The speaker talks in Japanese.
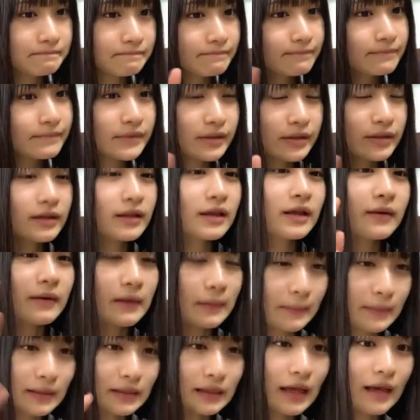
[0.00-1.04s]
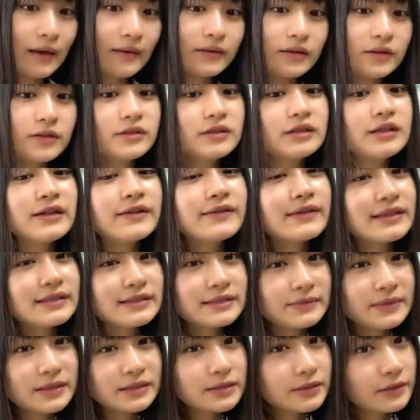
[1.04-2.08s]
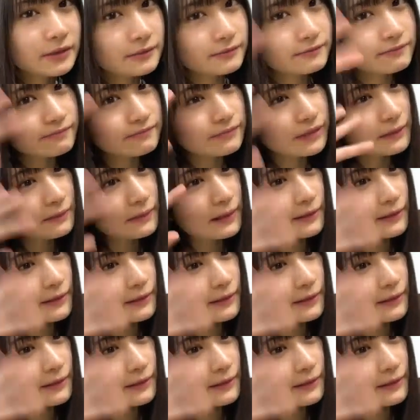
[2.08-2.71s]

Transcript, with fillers: それではまた夜にお会いしましょうバイバイいっ